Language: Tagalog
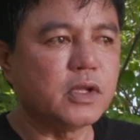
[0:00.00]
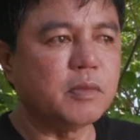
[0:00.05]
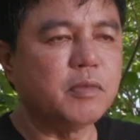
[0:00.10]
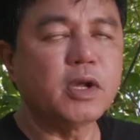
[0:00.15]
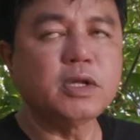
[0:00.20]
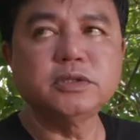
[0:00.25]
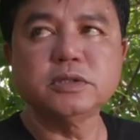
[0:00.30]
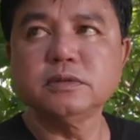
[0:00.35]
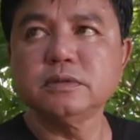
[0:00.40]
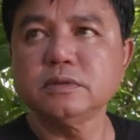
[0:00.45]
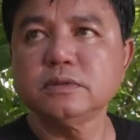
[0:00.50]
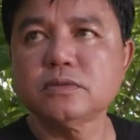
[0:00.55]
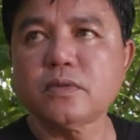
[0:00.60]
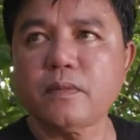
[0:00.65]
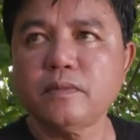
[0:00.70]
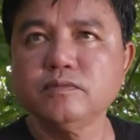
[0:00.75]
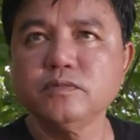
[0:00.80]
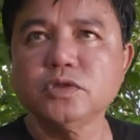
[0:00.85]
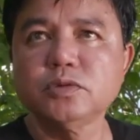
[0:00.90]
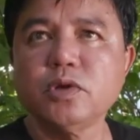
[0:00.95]
Tabi.
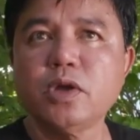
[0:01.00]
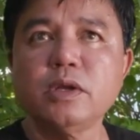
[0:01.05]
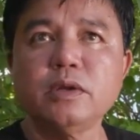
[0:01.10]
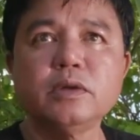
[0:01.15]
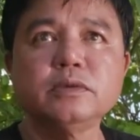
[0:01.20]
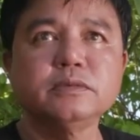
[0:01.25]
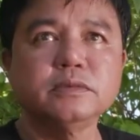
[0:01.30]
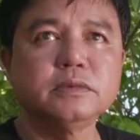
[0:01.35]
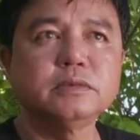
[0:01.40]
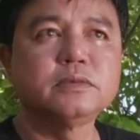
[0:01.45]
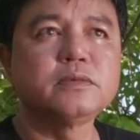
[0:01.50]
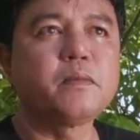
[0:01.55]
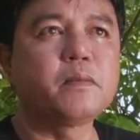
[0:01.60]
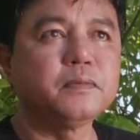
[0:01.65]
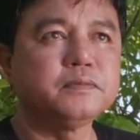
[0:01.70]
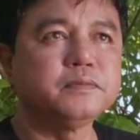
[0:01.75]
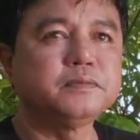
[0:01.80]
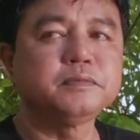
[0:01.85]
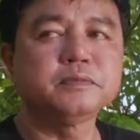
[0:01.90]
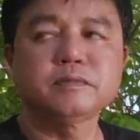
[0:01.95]
Tabi. Tapos
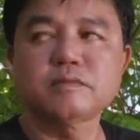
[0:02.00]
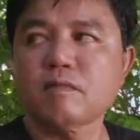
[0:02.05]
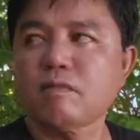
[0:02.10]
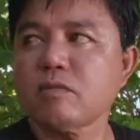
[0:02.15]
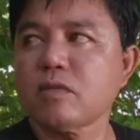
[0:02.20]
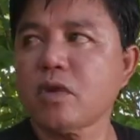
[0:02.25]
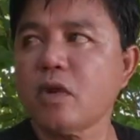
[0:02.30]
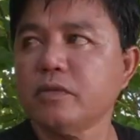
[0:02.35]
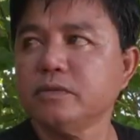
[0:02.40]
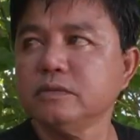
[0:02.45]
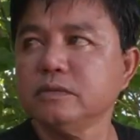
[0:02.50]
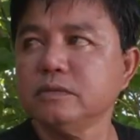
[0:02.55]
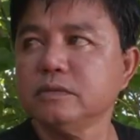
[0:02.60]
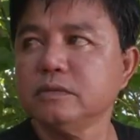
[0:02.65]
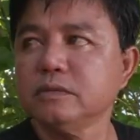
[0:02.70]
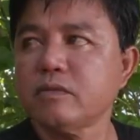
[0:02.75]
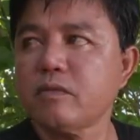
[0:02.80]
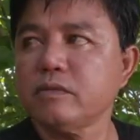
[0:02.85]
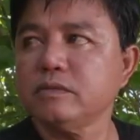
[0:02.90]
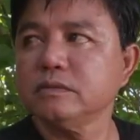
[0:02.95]
sumahabol sir yung
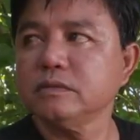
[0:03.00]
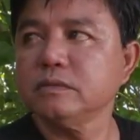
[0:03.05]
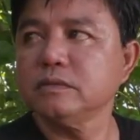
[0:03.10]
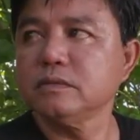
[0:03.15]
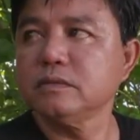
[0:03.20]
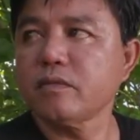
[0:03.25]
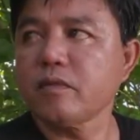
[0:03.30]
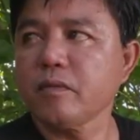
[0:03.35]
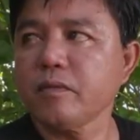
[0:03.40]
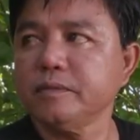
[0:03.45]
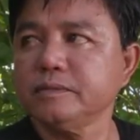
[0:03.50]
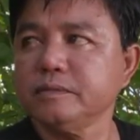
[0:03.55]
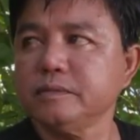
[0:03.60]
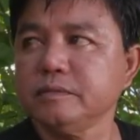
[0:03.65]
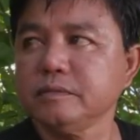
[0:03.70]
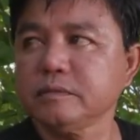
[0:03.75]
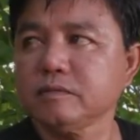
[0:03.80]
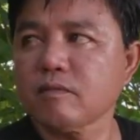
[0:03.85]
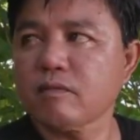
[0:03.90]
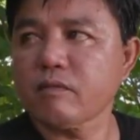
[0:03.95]
kwan ano, yung
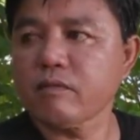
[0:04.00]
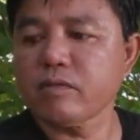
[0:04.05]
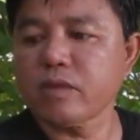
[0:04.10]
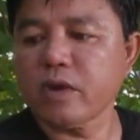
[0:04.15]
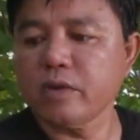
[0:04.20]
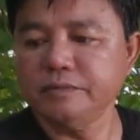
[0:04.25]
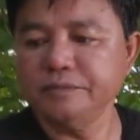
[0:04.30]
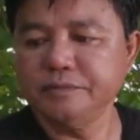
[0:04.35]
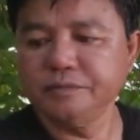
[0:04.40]
sarap nung